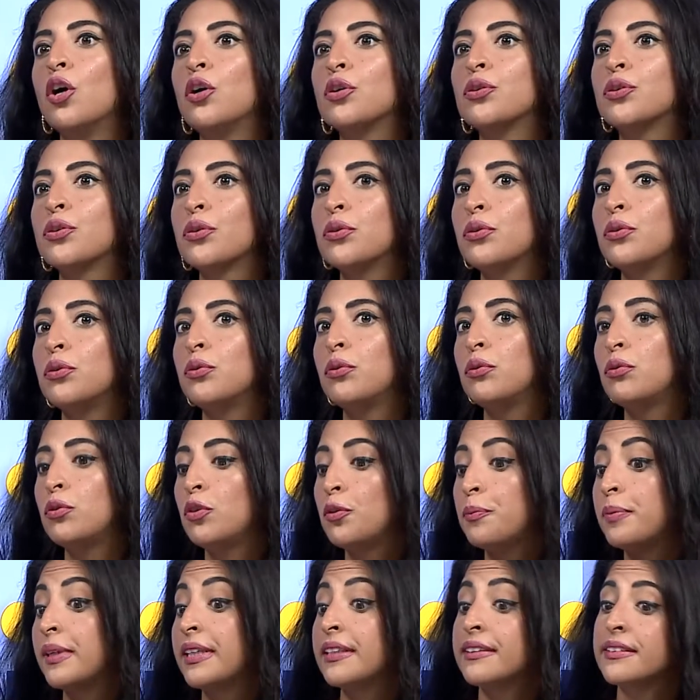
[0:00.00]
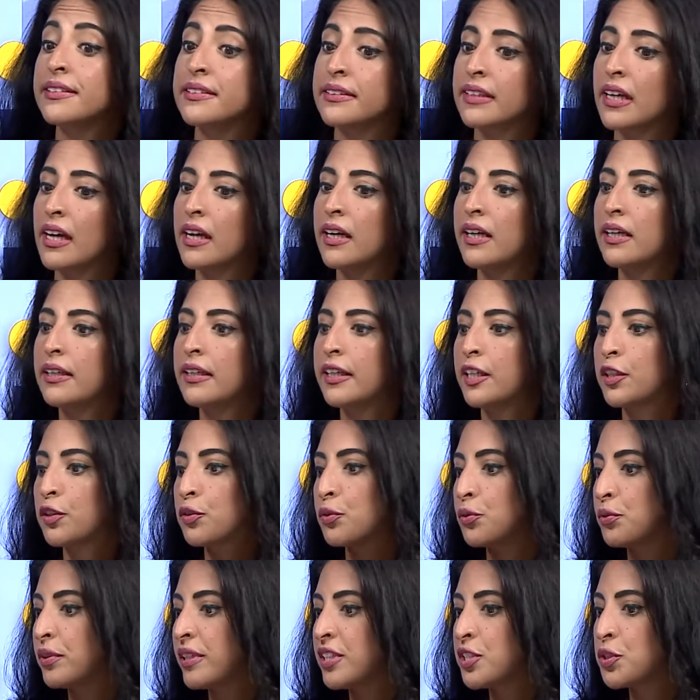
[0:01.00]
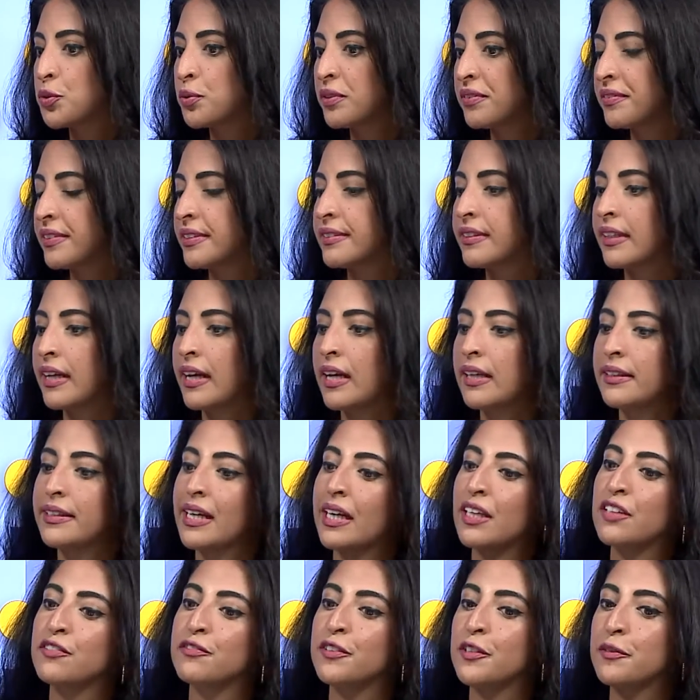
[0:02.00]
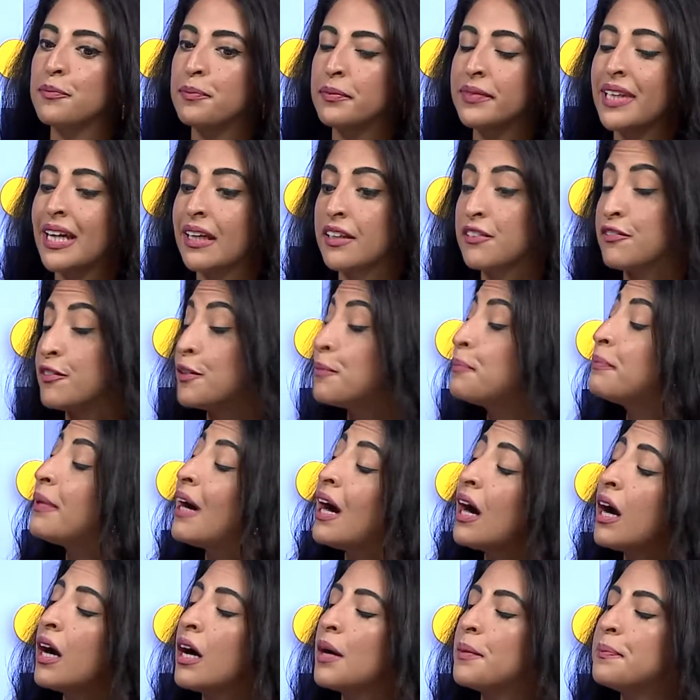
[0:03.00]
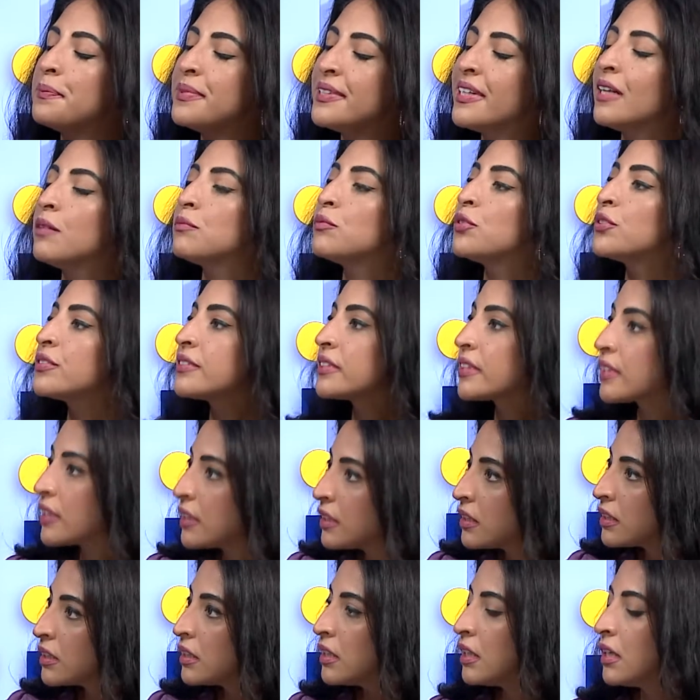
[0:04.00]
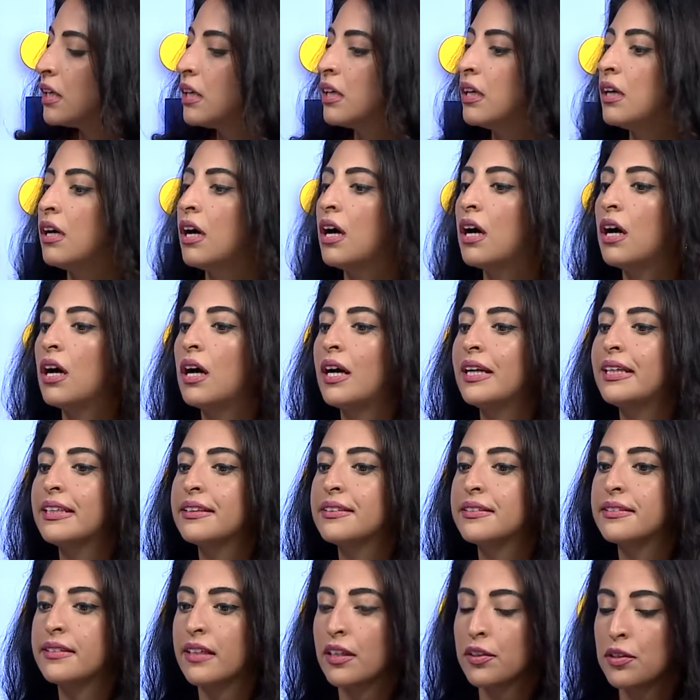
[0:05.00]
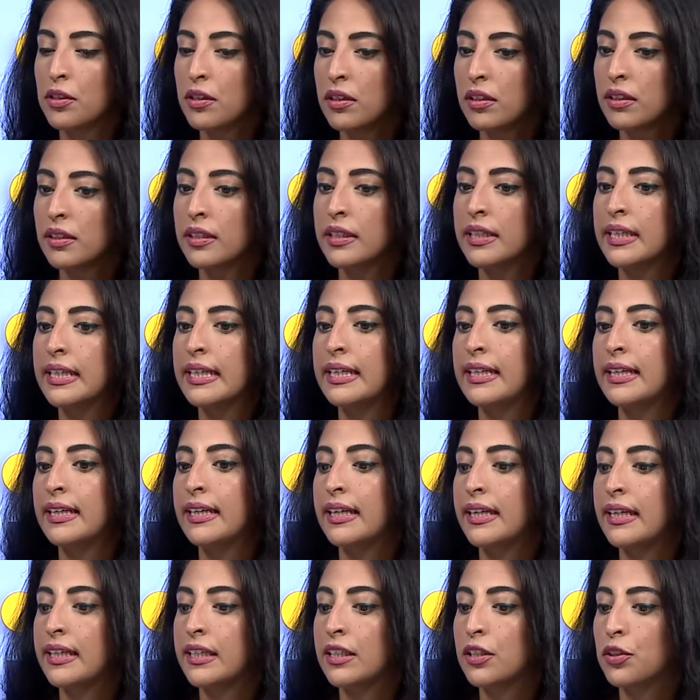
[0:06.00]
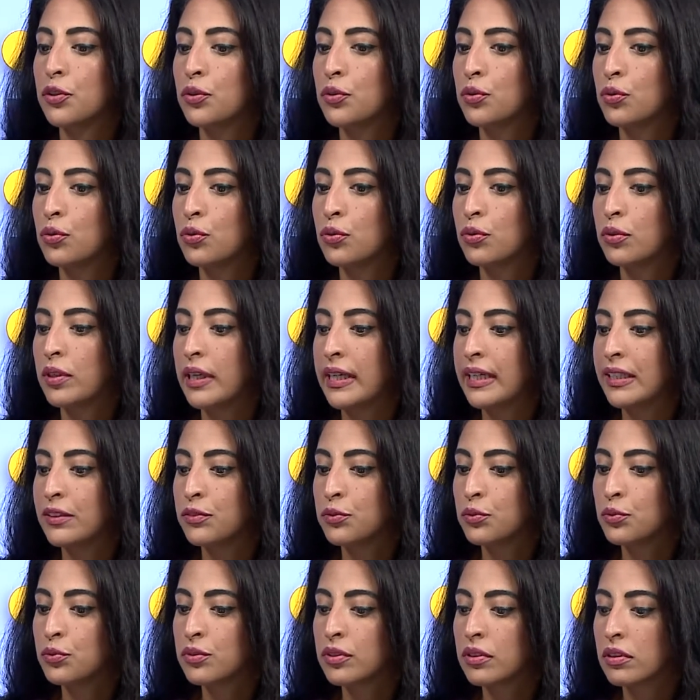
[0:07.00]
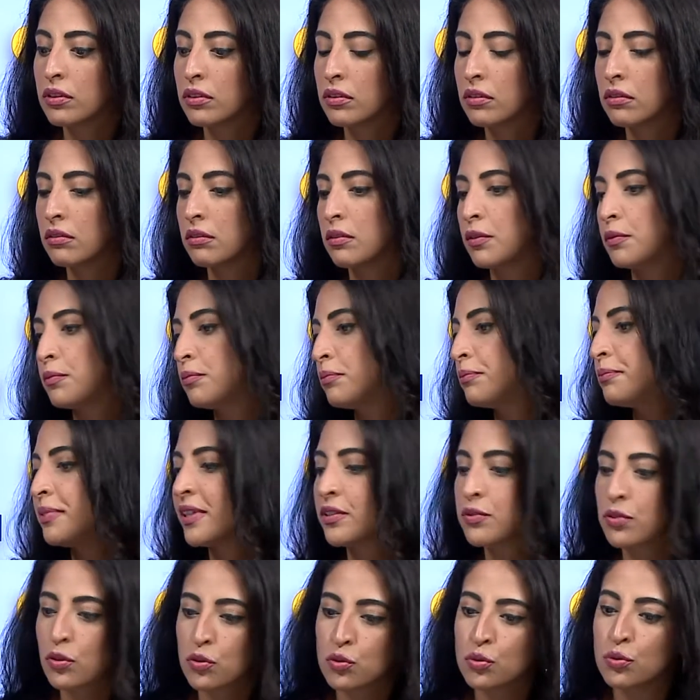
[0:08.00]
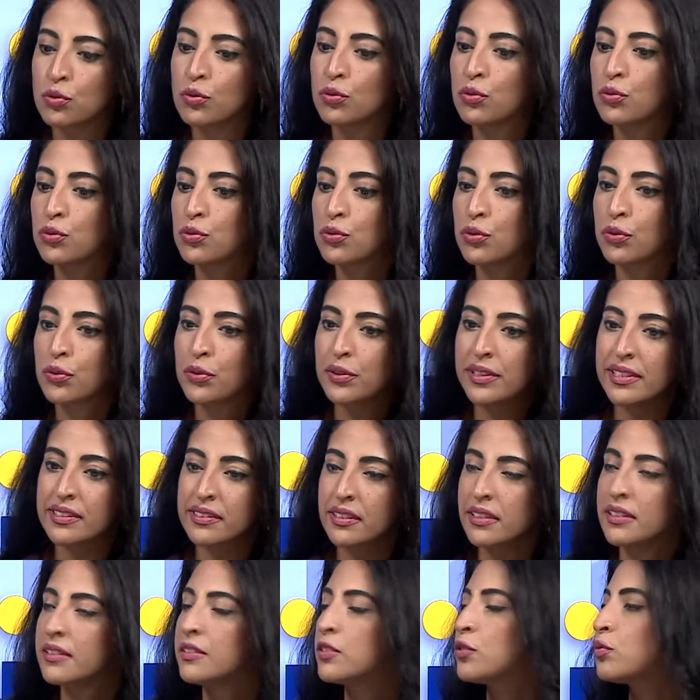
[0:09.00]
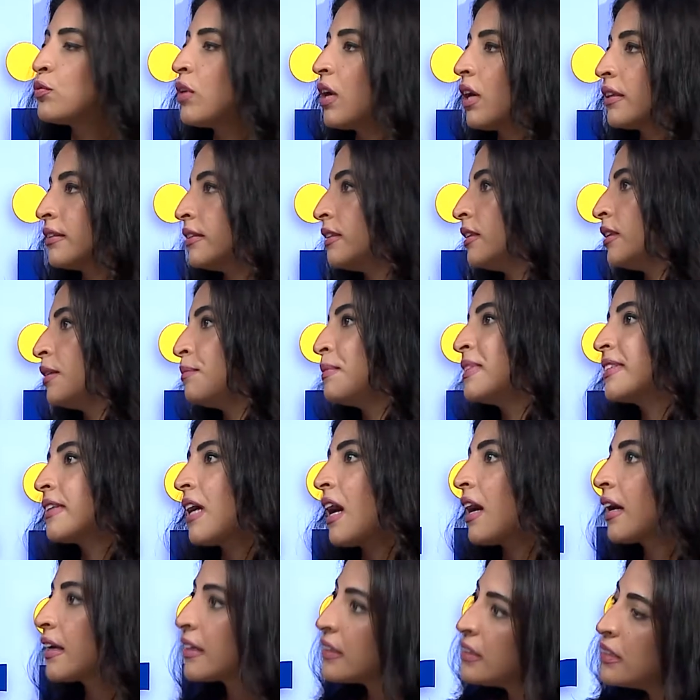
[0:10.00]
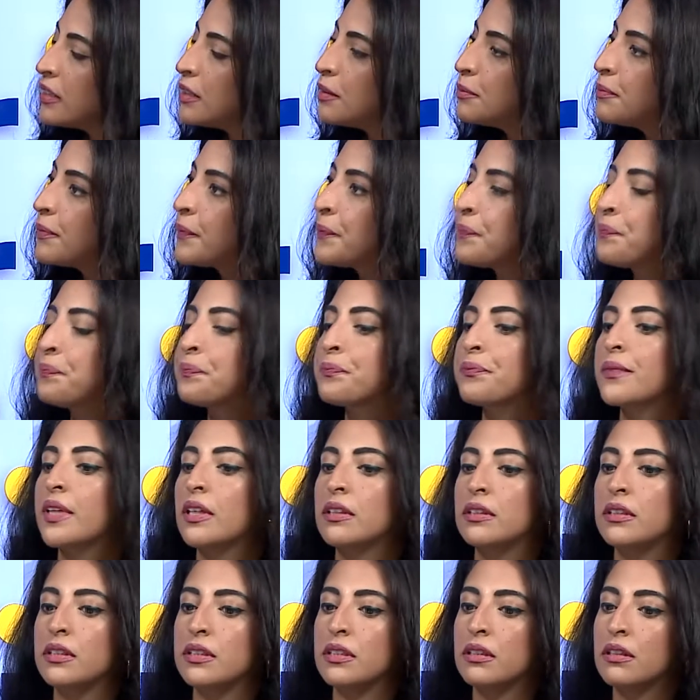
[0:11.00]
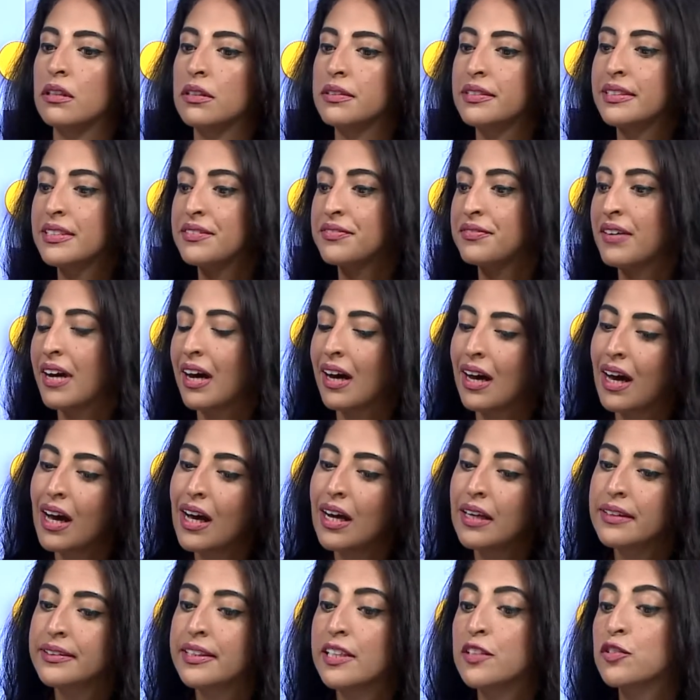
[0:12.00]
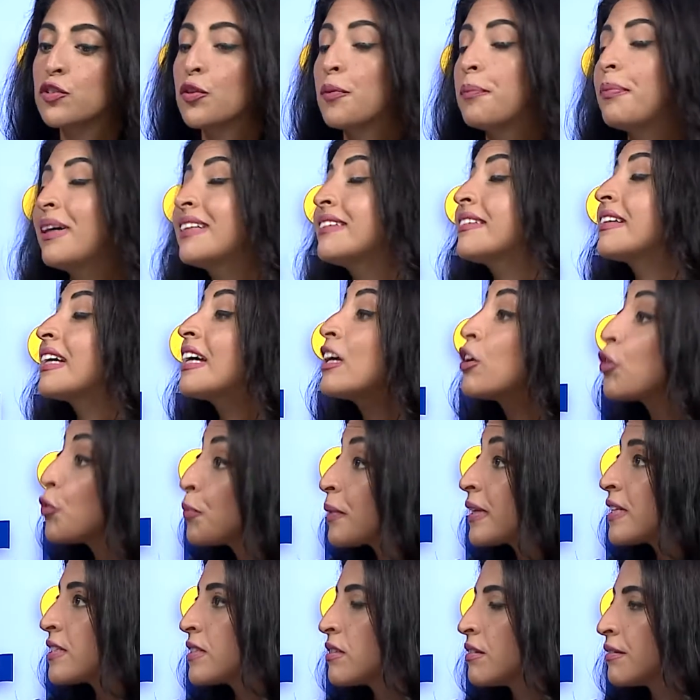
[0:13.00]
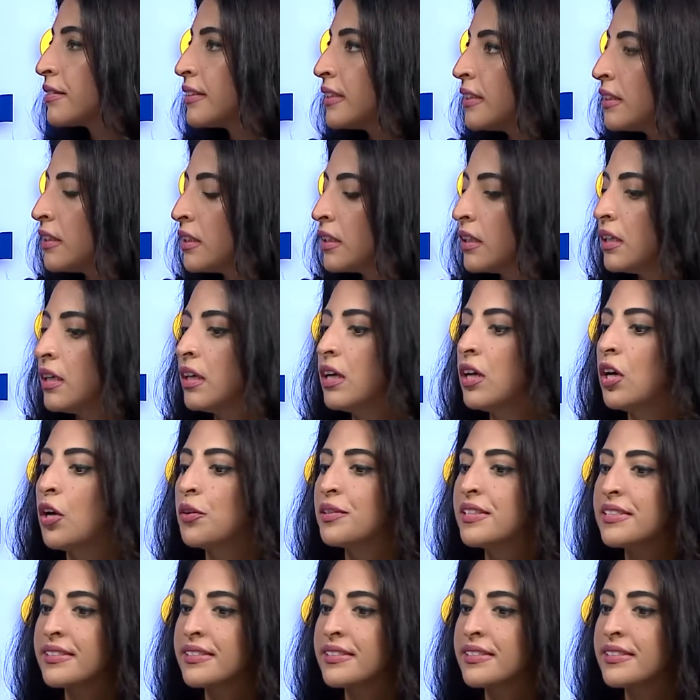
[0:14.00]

que le pays d'Israël et que les Juifs d'Israël n'arrivaient pas à bien montrer mhm. euh, à l'extérieur. Et, donc, bien sûr, je, connaissais l'histoire des Mizrahim, mhm. des séfarades qui ne sont pas très représentés en mhm.